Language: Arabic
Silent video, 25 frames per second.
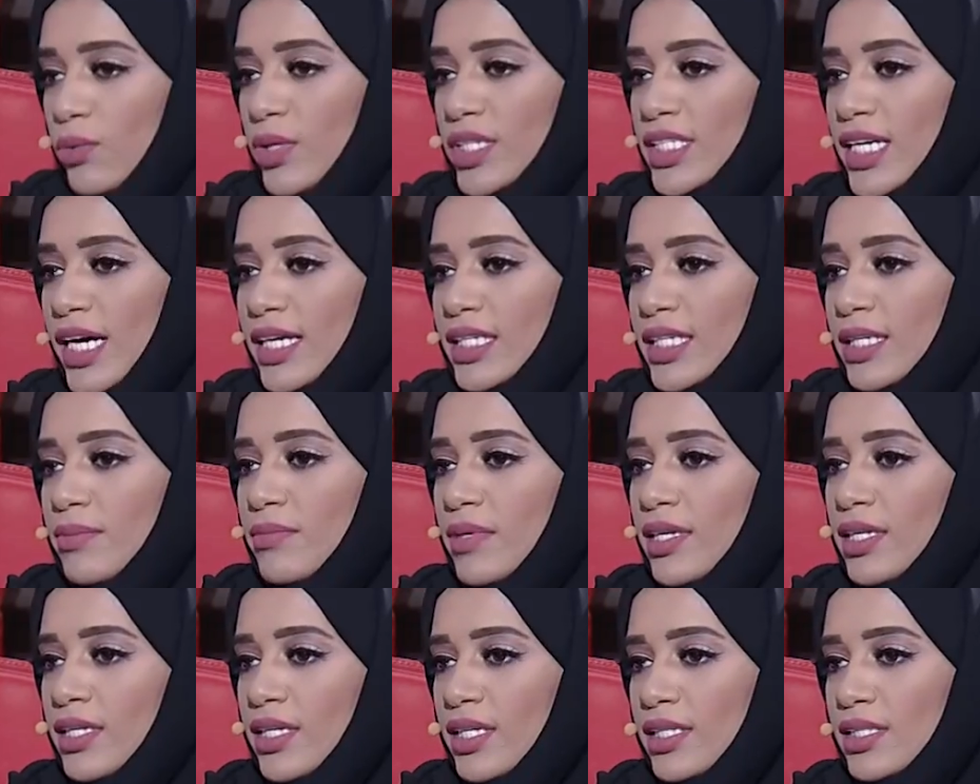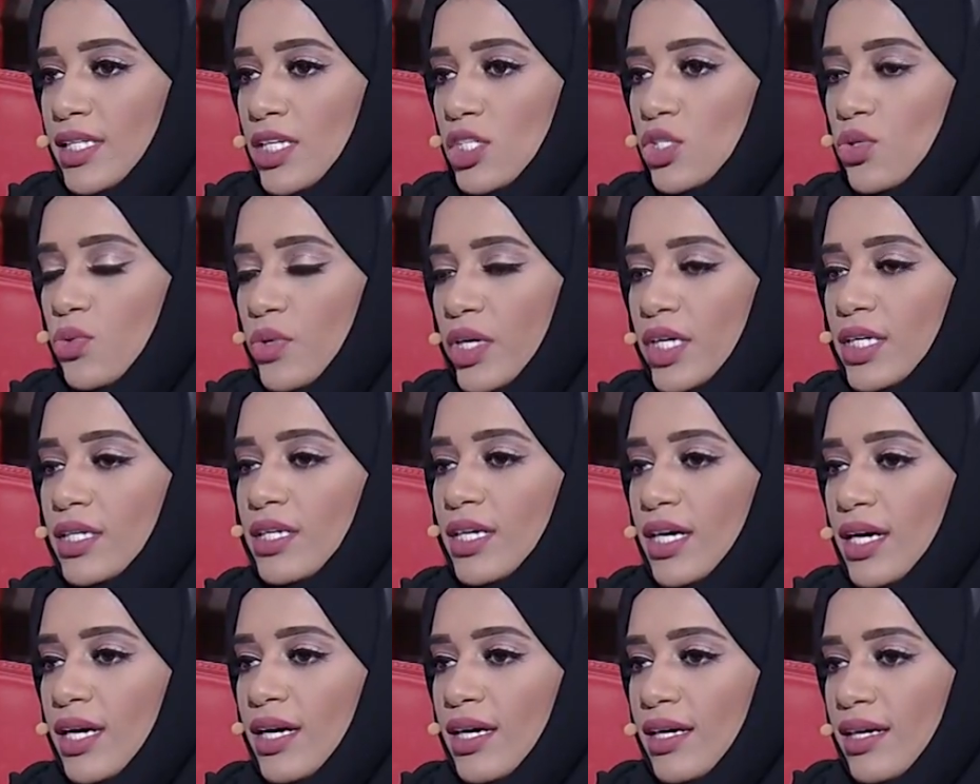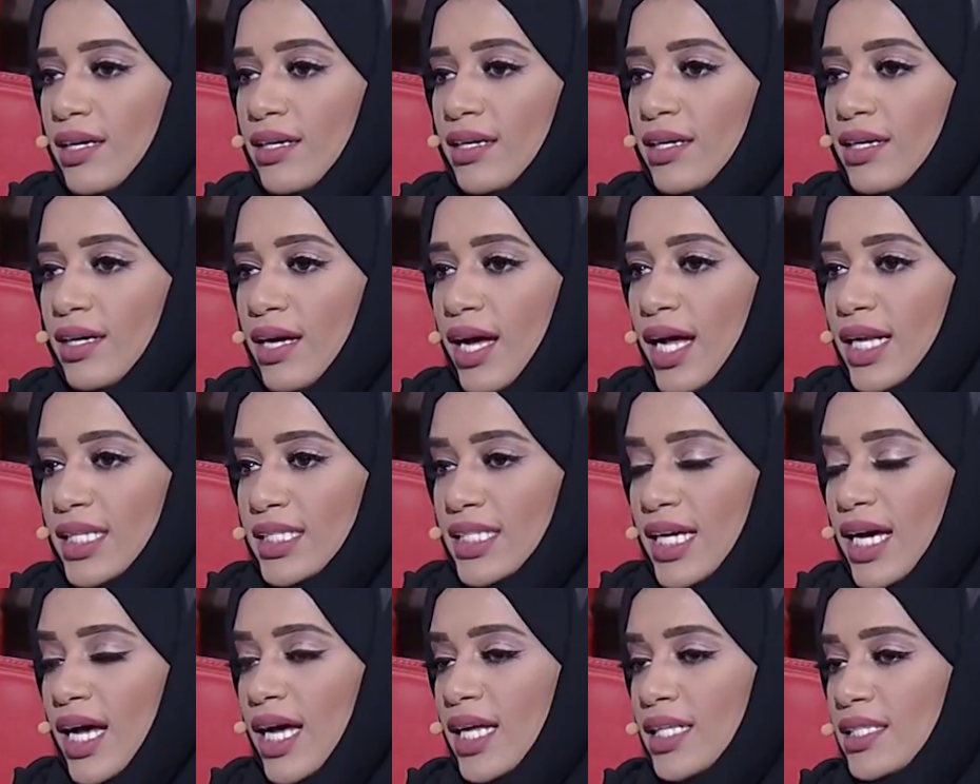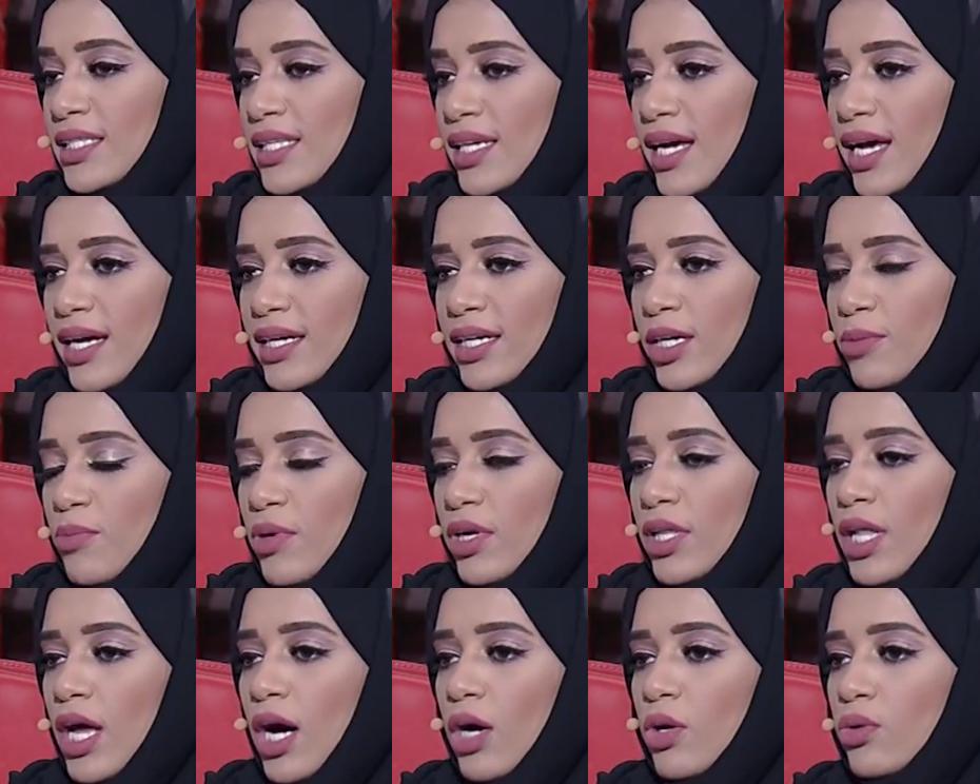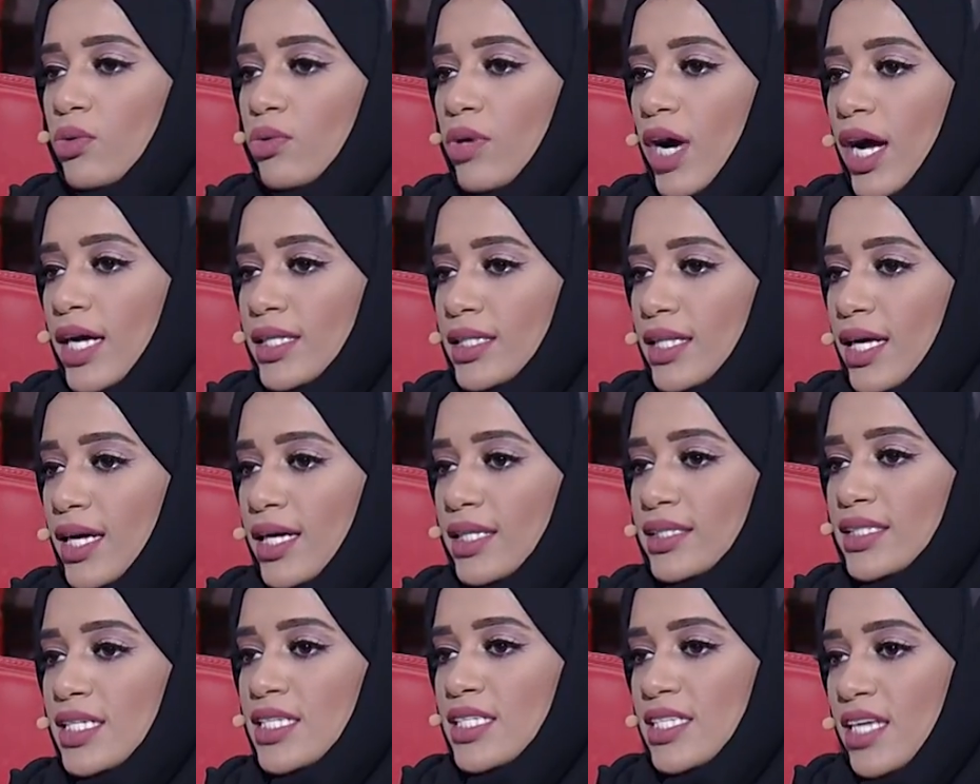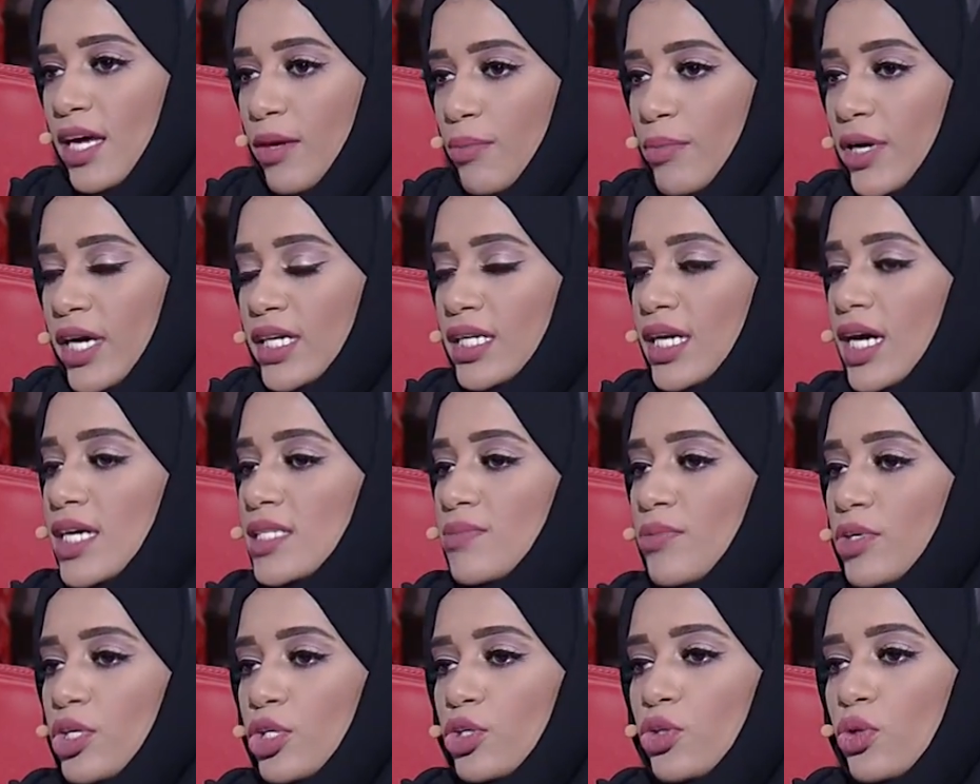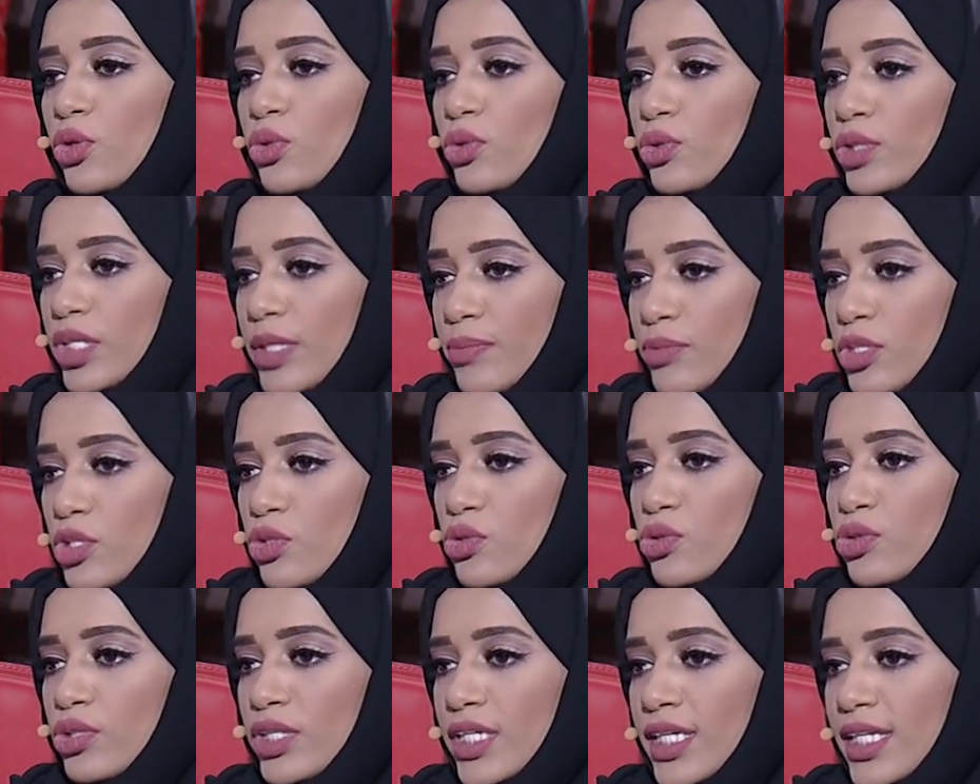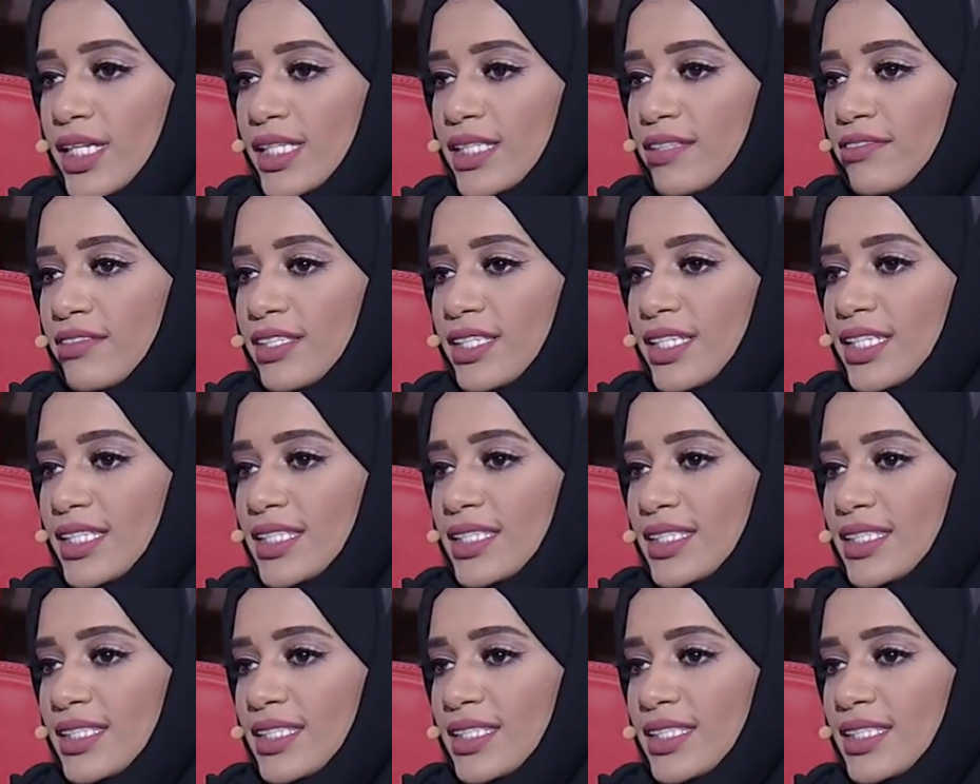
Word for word: وتعليم التصوير آه، هل دخلتها قبل او حتى تنصح بها الناس بان يدخلون يبتدون يعني فيها